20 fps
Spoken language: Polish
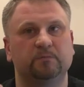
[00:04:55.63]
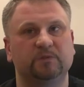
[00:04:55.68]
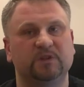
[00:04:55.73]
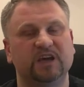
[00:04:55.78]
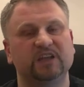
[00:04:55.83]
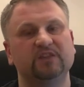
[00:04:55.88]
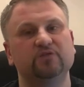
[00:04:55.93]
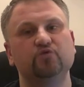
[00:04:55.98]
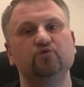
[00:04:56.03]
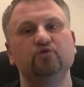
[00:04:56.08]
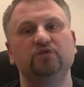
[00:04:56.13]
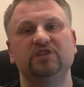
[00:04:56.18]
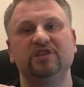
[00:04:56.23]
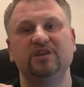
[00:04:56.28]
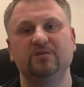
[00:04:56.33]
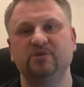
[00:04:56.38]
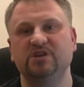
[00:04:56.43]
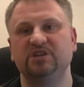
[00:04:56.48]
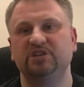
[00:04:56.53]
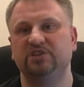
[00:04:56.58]
ten ud
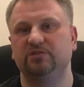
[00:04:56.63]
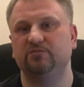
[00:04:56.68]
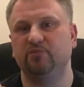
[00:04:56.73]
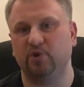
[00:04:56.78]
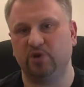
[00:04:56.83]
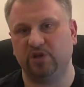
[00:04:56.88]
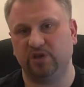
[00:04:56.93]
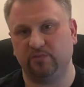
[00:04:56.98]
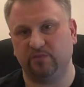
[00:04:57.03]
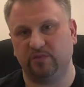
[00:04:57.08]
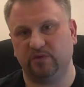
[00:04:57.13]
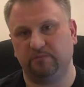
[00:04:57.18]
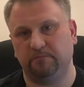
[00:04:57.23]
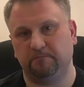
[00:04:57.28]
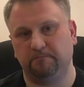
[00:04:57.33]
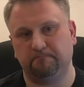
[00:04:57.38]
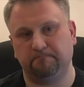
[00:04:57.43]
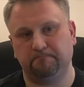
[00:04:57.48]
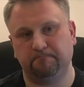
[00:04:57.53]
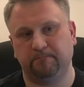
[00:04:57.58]
nie będzie moim
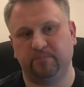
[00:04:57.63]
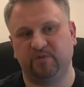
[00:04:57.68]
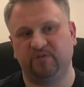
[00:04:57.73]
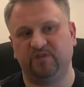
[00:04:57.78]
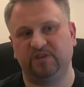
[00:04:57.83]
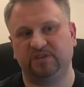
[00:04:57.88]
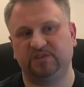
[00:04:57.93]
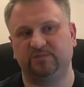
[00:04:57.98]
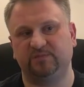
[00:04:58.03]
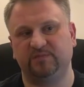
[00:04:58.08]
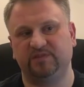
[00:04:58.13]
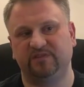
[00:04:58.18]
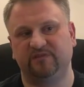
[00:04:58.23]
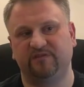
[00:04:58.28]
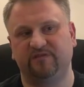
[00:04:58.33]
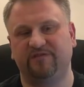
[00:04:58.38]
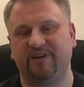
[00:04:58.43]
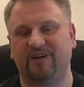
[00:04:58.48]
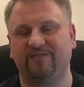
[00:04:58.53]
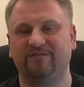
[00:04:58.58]
mm, powiedzmy
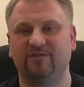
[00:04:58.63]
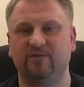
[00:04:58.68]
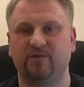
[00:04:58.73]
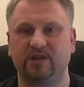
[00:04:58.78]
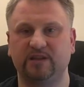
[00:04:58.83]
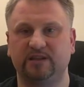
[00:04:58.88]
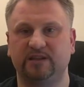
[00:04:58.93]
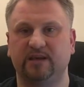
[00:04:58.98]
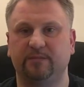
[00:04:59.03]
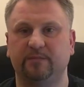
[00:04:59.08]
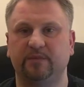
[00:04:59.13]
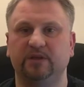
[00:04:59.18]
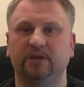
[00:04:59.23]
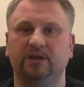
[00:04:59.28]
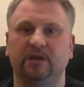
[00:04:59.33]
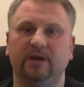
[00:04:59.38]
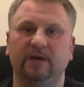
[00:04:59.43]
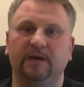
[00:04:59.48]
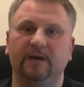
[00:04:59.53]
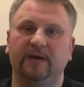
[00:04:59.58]
faworytem
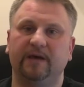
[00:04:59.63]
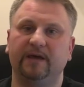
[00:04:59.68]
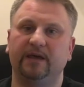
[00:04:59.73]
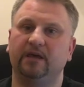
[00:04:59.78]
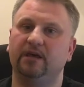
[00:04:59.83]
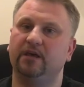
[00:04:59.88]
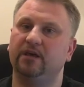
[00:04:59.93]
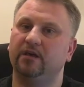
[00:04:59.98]
E,